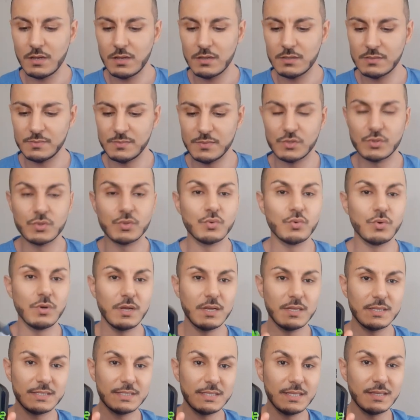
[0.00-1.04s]

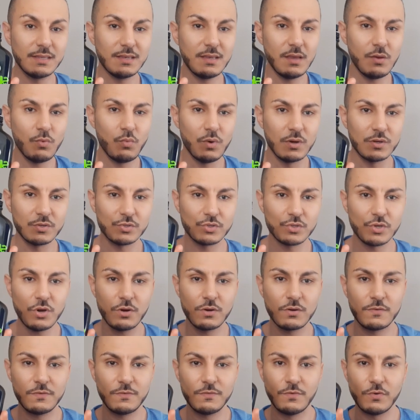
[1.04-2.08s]
سميتو سي كي وان
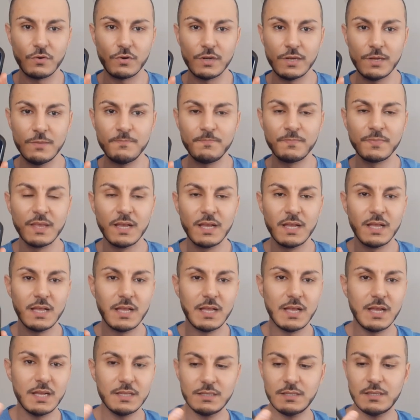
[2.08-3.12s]
شوك فور هيم
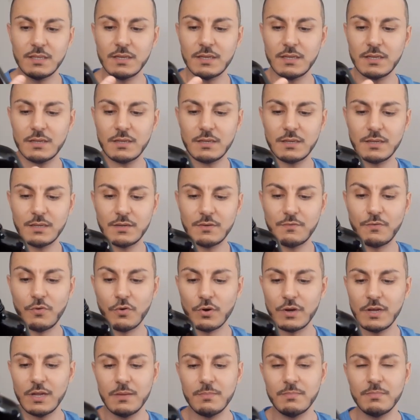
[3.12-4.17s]
هاد
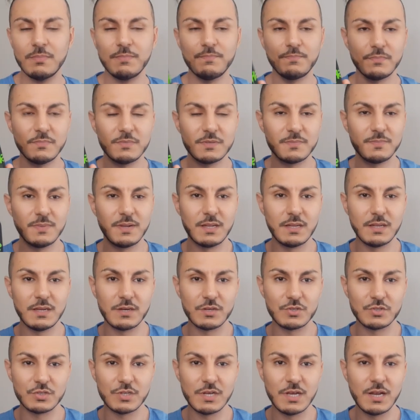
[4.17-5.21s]
فور هيم بالنسبه
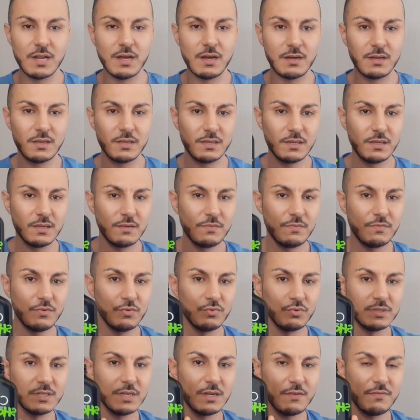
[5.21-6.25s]
للرجاله هي في
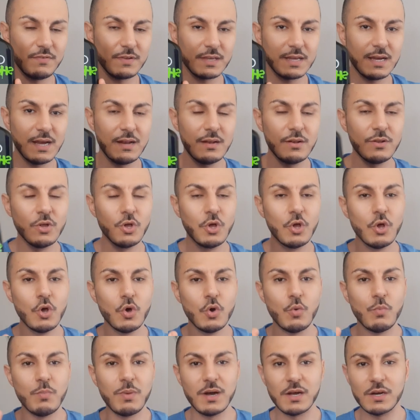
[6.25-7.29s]
اللون ديالها في الكحل
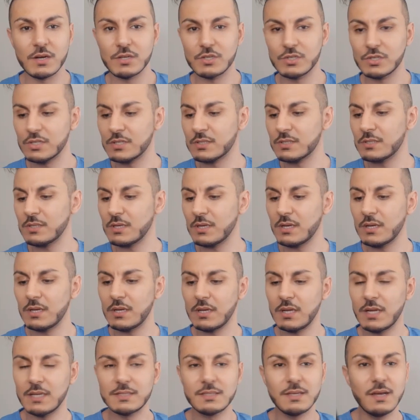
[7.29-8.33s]
وخرجت آه،
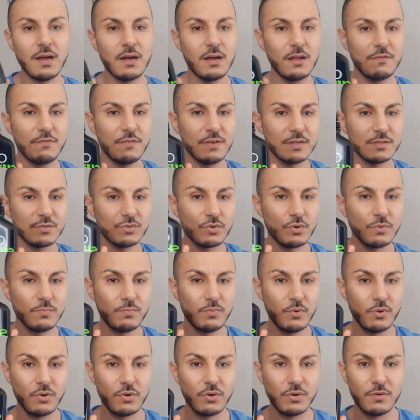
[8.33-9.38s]
حتى فيرسيون
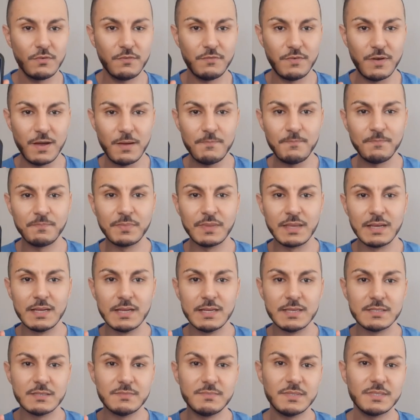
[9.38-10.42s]
بور فام
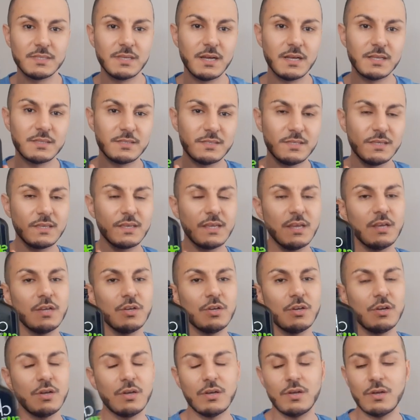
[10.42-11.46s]
سميتها سي كي
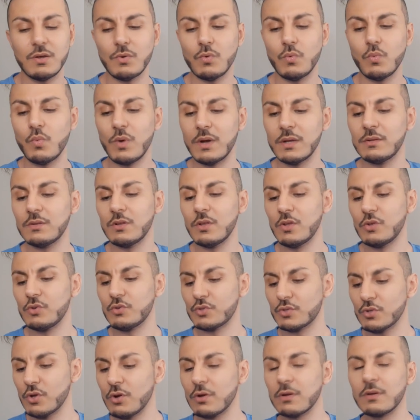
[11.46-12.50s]
1
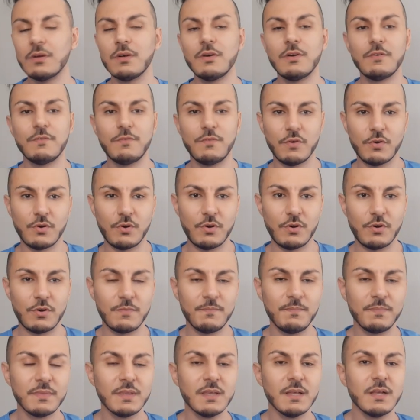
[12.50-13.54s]
شوك فور هير
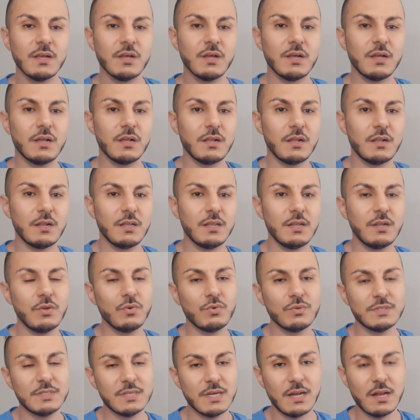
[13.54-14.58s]
اللي
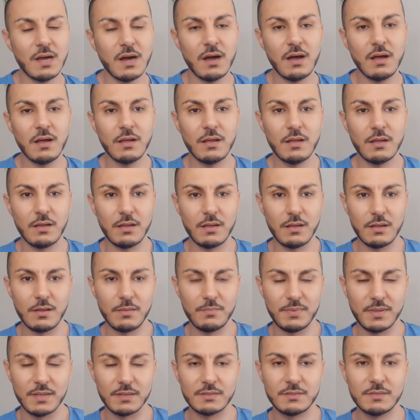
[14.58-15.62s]
اللون ديالها آه،
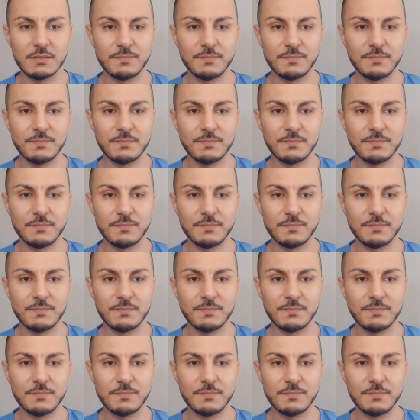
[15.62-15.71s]
ابيض